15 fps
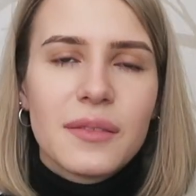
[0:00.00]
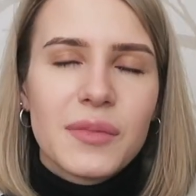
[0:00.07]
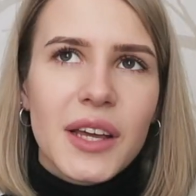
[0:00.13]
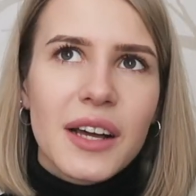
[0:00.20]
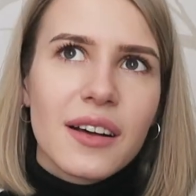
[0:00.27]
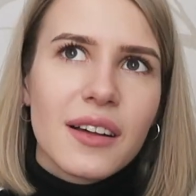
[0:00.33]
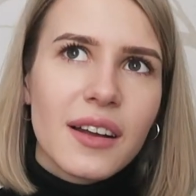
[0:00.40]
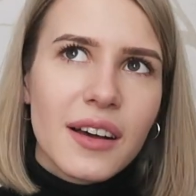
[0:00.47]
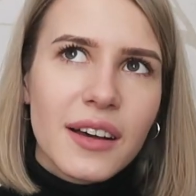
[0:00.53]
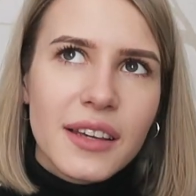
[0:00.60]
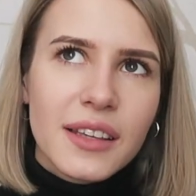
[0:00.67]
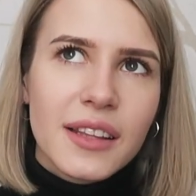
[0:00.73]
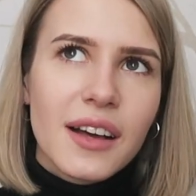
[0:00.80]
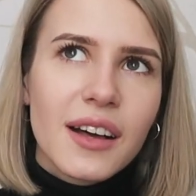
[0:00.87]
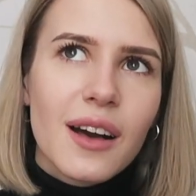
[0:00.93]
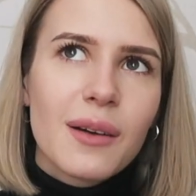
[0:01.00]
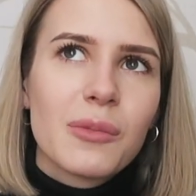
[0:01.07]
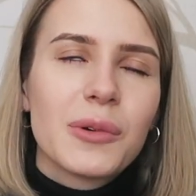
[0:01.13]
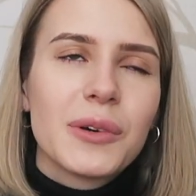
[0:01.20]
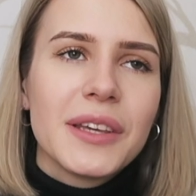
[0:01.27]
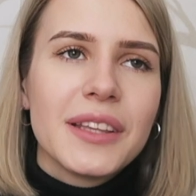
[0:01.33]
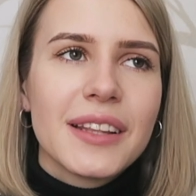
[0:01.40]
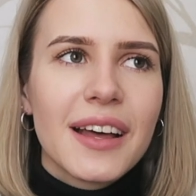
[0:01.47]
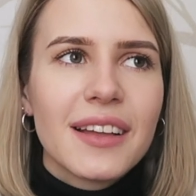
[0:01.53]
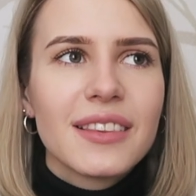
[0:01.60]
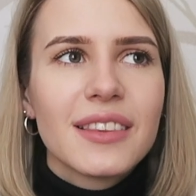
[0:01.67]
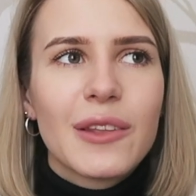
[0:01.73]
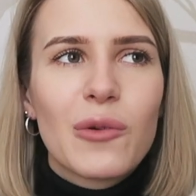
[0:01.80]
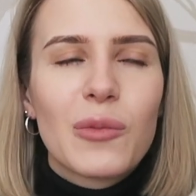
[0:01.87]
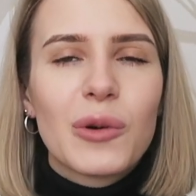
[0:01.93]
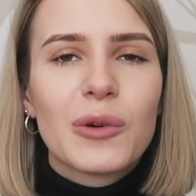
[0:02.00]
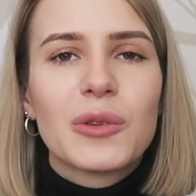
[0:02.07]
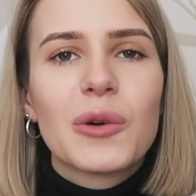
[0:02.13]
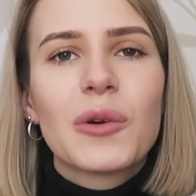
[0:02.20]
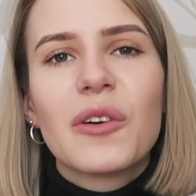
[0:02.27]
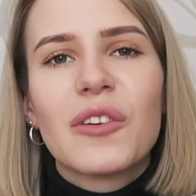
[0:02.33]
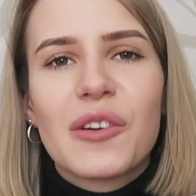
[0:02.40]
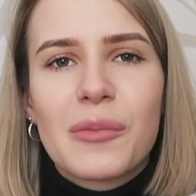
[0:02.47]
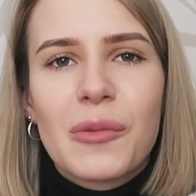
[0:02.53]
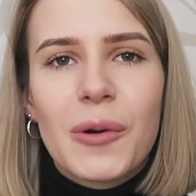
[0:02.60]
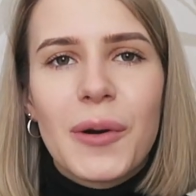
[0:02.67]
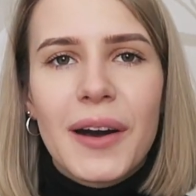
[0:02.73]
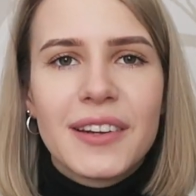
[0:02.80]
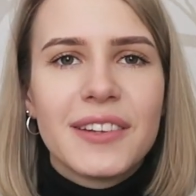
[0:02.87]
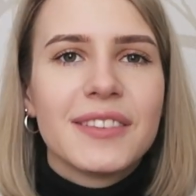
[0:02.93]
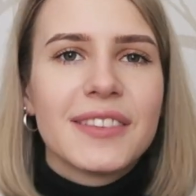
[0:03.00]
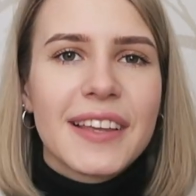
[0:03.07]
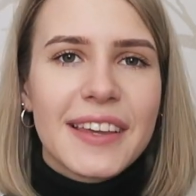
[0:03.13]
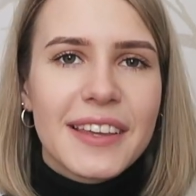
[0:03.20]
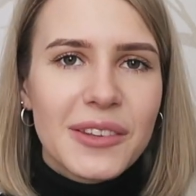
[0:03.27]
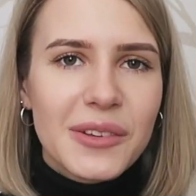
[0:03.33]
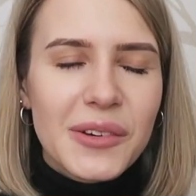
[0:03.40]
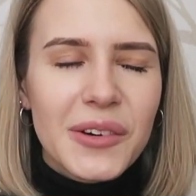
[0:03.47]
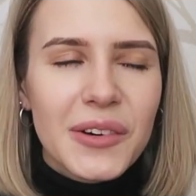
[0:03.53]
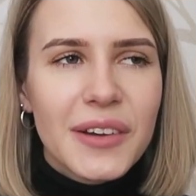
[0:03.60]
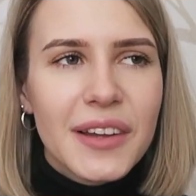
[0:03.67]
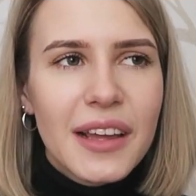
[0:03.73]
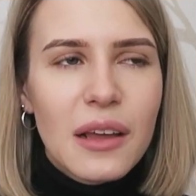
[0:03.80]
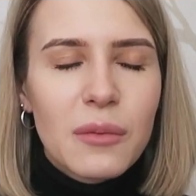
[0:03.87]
だから田舎もいいなって思うところもあるんだけども